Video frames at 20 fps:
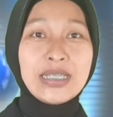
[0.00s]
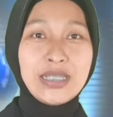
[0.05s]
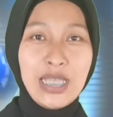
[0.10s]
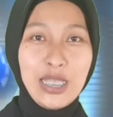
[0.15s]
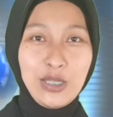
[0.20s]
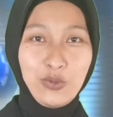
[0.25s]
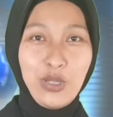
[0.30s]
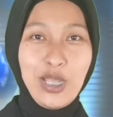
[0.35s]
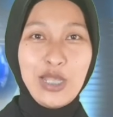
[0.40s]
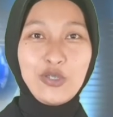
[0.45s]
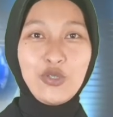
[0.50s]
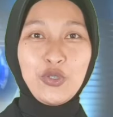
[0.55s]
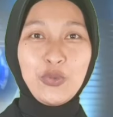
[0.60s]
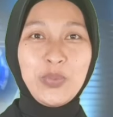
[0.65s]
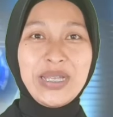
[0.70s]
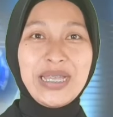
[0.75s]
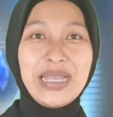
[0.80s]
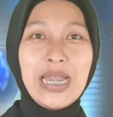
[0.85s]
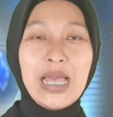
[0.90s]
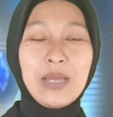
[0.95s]
satu kasus
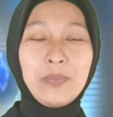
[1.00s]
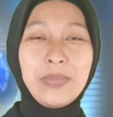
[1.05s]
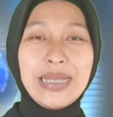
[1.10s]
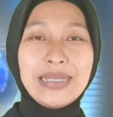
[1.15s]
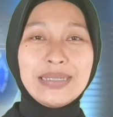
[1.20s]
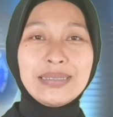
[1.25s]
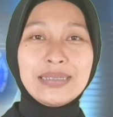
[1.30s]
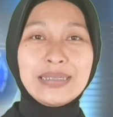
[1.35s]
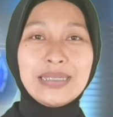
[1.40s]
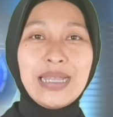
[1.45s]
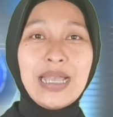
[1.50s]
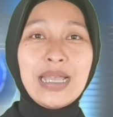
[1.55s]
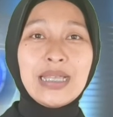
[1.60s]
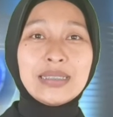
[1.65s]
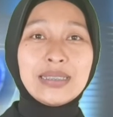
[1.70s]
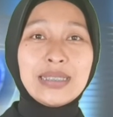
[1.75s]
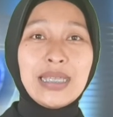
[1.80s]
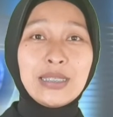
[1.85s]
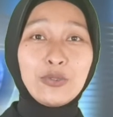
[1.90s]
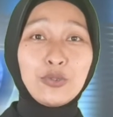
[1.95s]
penggelapan,
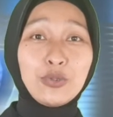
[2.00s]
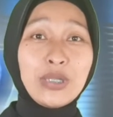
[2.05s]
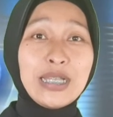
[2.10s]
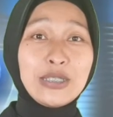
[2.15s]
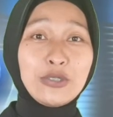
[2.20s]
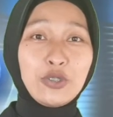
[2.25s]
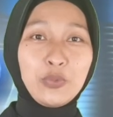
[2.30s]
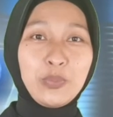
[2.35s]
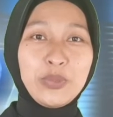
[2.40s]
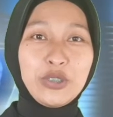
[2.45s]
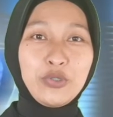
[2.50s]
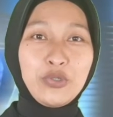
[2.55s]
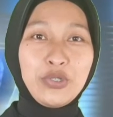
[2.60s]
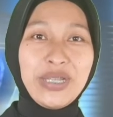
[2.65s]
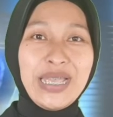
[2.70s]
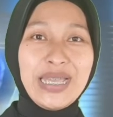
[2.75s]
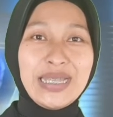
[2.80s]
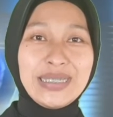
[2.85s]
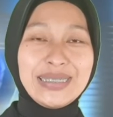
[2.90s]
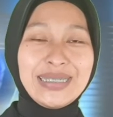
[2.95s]
satu kasus
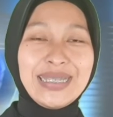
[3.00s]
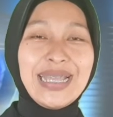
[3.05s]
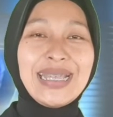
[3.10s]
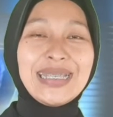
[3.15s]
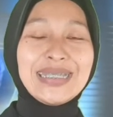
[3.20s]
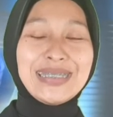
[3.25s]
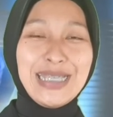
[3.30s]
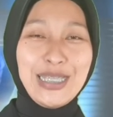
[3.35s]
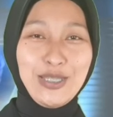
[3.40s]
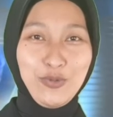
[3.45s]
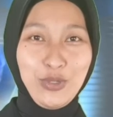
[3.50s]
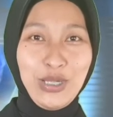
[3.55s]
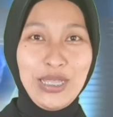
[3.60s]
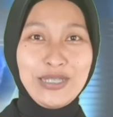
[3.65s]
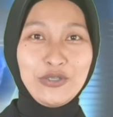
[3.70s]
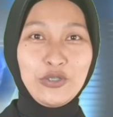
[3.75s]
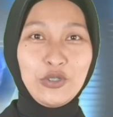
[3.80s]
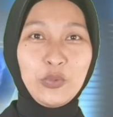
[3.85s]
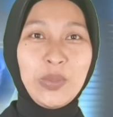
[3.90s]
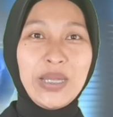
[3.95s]
pencurian, satu
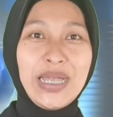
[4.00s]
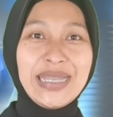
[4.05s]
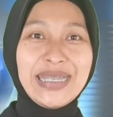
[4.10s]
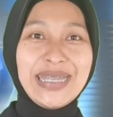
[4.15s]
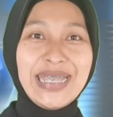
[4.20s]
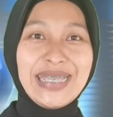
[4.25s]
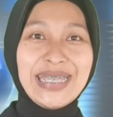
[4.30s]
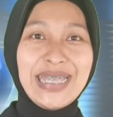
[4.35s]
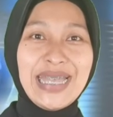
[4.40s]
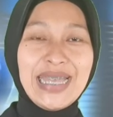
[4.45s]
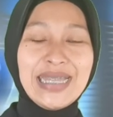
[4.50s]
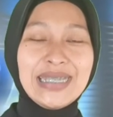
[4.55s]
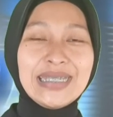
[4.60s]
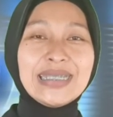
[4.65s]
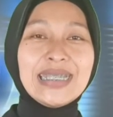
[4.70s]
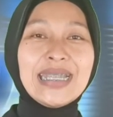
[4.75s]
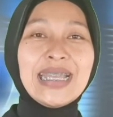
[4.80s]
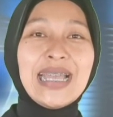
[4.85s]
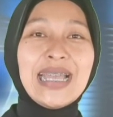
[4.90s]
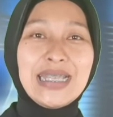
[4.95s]
kasus penganiayaan,
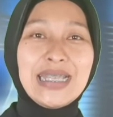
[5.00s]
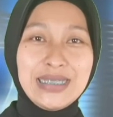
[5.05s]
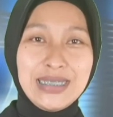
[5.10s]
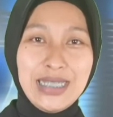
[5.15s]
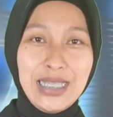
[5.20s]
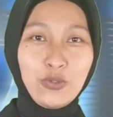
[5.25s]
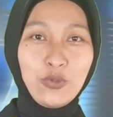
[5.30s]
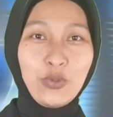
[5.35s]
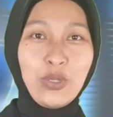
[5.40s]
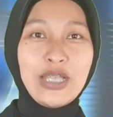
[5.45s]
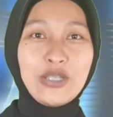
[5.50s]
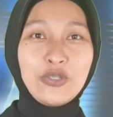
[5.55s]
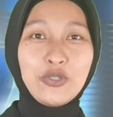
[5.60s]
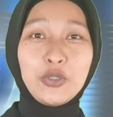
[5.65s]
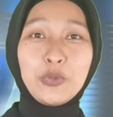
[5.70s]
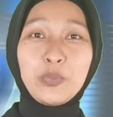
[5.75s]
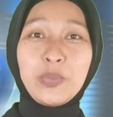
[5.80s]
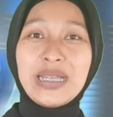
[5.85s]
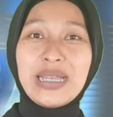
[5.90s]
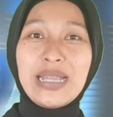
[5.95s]
satu
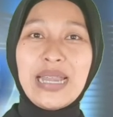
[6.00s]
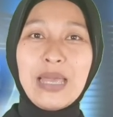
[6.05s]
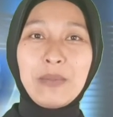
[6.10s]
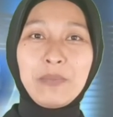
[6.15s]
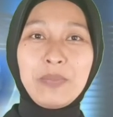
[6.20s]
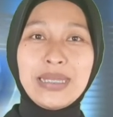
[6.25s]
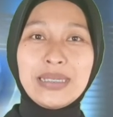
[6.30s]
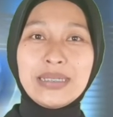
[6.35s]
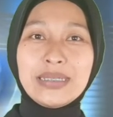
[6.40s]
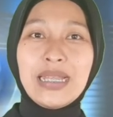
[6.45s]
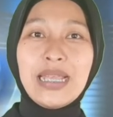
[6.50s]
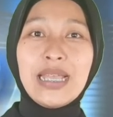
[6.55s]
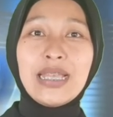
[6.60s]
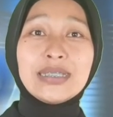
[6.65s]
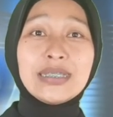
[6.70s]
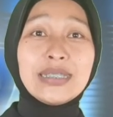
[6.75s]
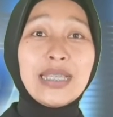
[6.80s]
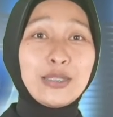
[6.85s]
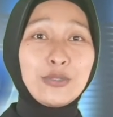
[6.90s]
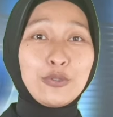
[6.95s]
kasus penggelapan,
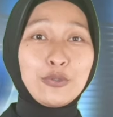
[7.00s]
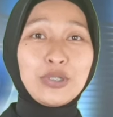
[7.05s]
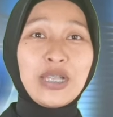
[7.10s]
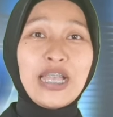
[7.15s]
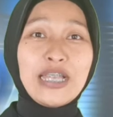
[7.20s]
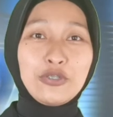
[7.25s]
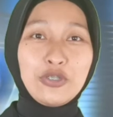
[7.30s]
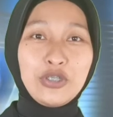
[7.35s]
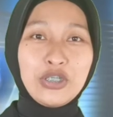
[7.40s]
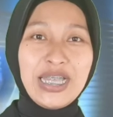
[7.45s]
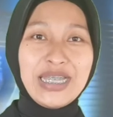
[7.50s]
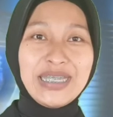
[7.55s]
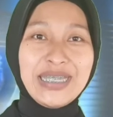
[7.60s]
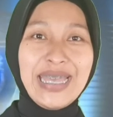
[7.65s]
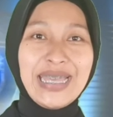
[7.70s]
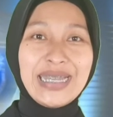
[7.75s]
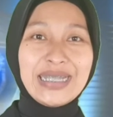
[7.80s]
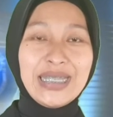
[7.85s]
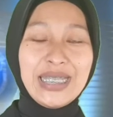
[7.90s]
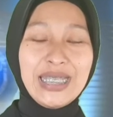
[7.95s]
satu kasus
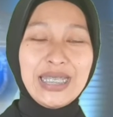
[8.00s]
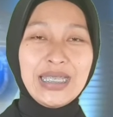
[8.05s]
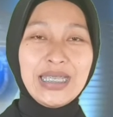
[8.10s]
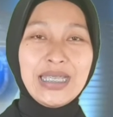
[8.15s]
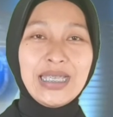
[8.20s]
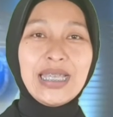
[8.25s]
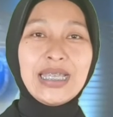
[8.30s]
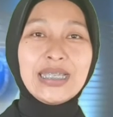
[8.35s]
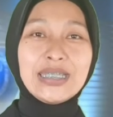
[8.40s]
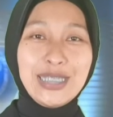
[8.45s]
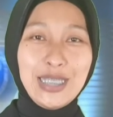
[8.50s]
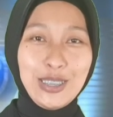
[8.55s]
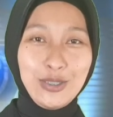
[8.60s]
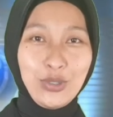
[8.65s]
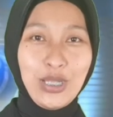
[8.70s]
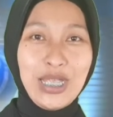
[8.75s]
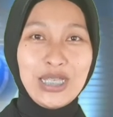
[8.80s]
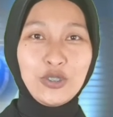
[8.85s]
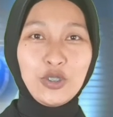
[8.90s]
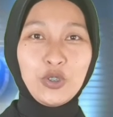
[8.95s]
KDRT,
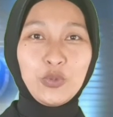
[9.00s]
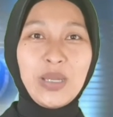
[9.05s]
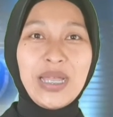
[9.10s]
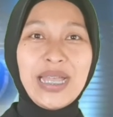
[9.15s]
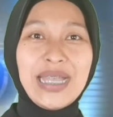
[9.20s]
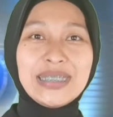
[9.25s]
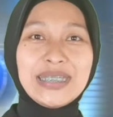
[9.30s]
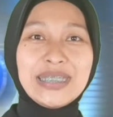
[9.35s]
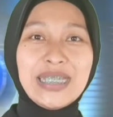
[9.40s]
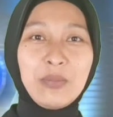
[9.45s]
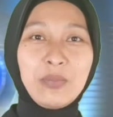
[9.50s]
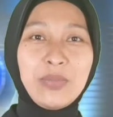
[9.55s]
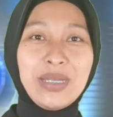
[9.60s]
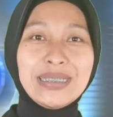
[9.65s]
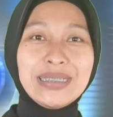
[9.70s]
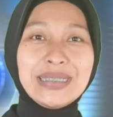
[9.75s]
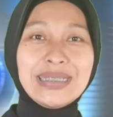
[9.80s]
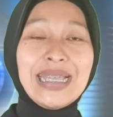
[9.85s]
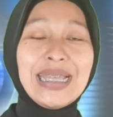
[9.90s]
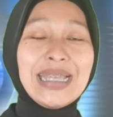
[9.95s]
satu kasus
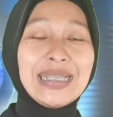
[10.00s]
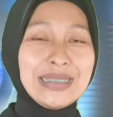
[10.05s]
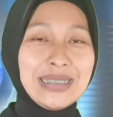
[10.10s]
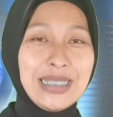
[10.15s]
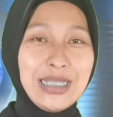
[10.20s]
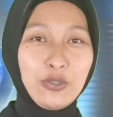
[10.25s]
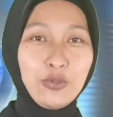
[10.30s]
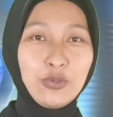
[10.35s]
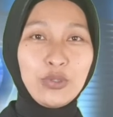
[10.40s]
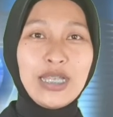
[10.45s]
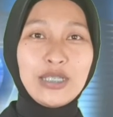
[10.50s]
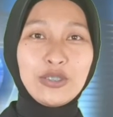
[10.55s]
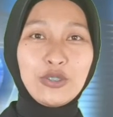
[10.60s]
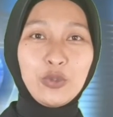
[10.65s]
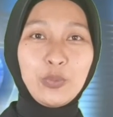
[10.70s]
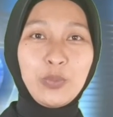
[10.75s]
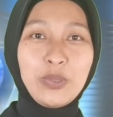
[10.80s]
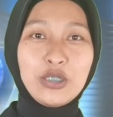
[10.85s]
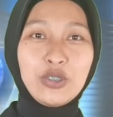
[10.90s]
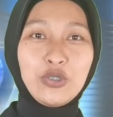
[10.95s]
pengancaman, satu
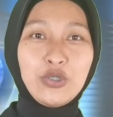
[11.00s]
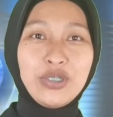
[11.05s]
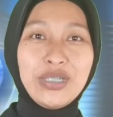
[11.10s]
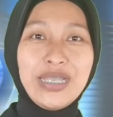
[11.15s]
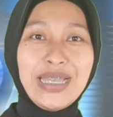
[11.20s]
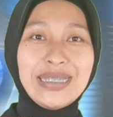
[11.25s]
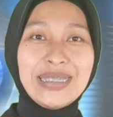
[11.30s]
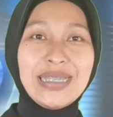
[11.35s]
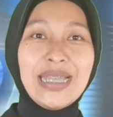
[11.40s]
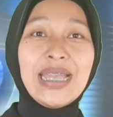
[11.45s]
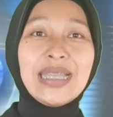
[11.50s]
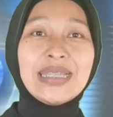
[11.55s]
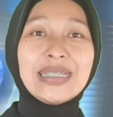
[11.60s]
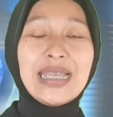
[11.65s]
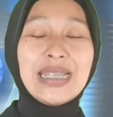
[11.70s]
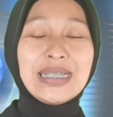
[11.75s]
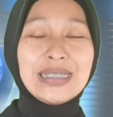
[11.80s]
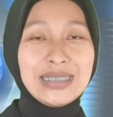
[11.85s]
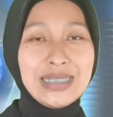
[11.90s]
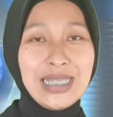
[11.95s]
kasus perjudian,
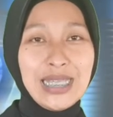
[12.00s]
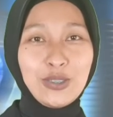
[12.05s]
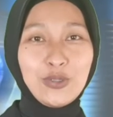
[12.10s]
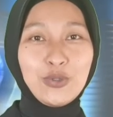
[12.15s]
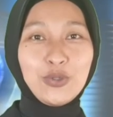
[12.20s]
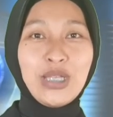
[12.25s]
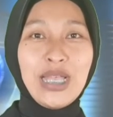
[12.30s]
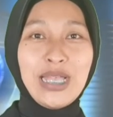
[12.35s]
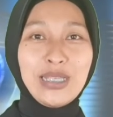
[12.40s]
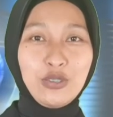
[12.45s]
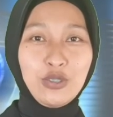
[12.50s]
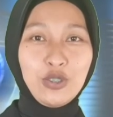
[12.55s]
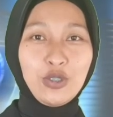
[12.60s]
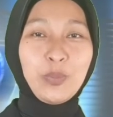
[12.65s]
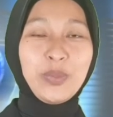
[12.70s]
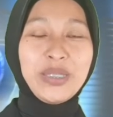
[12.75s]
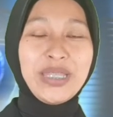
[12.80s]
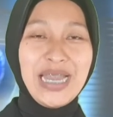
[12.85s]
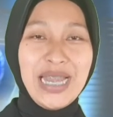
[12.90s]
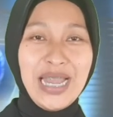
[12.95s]
dan satu kasus
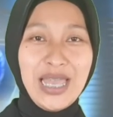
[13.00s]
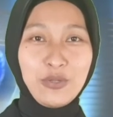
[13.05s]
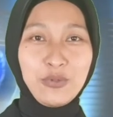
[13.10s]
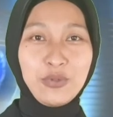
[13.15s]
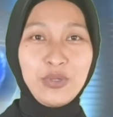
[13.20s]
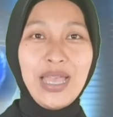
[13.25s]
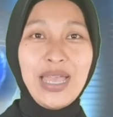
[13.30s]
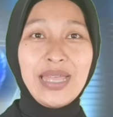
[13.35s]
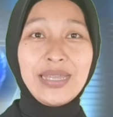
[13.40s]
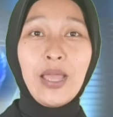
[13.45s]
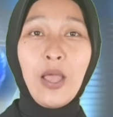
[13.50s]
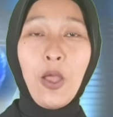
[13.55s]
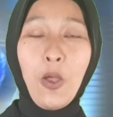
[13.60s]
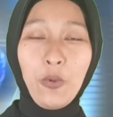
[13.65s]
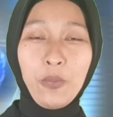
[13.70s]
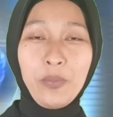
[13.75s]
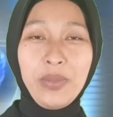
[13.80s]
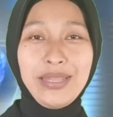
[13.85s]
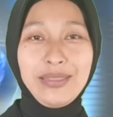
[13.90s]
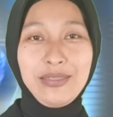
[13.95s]
penyalahgunaan
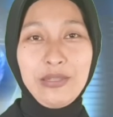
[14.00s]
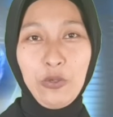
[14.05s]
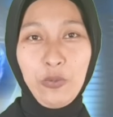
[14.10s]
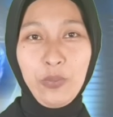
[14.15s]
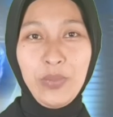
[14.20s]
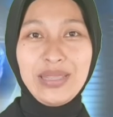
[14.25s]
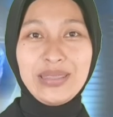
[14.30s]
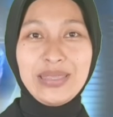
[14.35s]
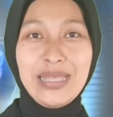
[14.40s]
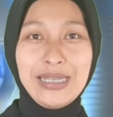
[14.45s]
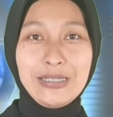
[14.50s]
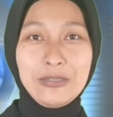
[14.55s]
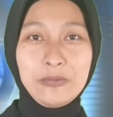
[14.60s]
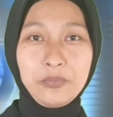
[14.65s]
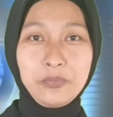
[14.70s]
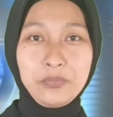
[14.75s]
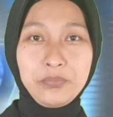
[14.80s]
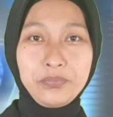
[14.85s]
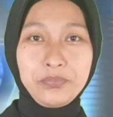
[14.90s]
obat-obatan.